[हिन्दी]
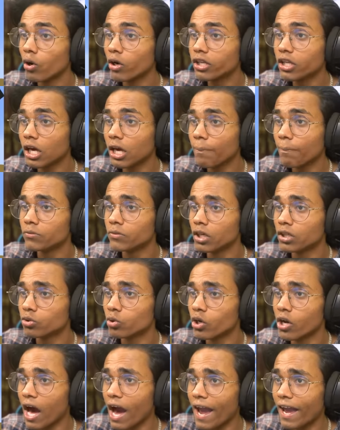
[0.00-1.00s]
और ये ये तो
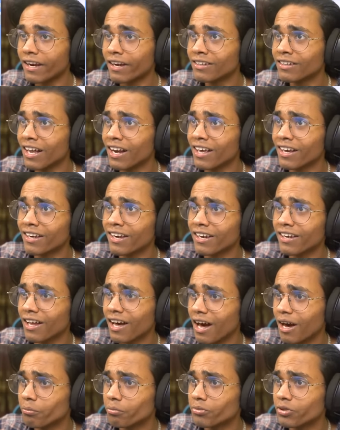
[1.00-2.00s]
ना आयरन का लग रहा है
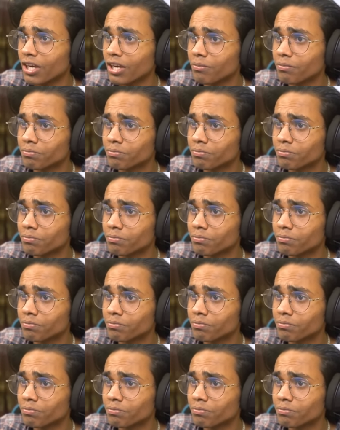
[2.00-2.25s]
ना ये